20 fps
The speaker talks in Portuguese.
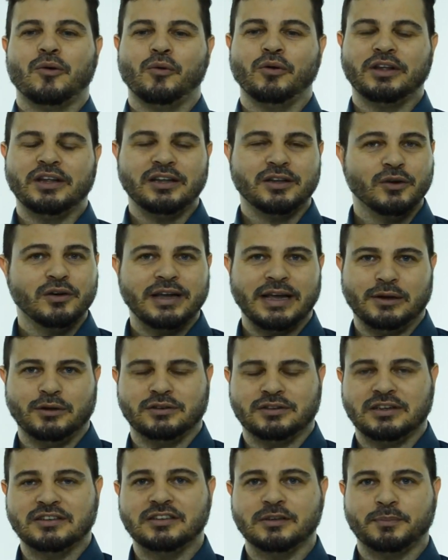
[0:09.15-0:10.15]
O que, que eu
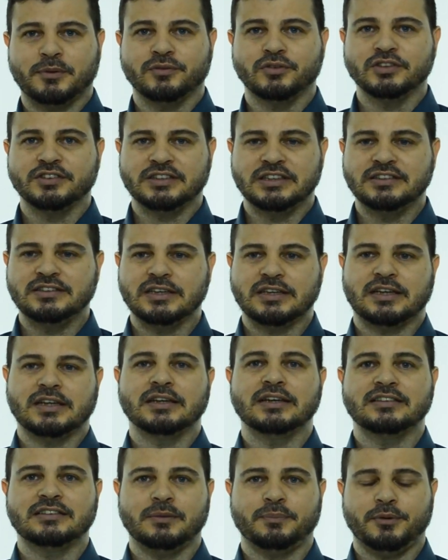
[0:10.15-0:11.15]
quero trazer para vocês
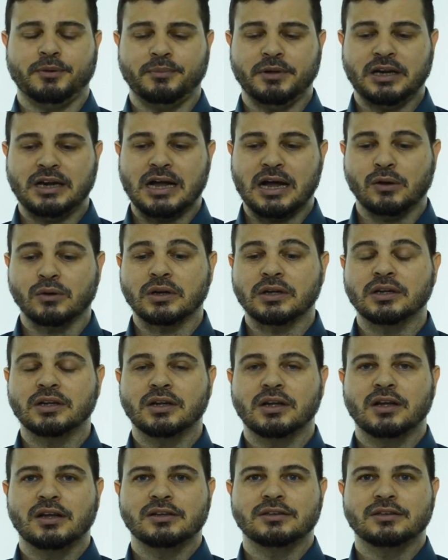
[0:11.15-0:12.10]
aqui nessa primeira aula?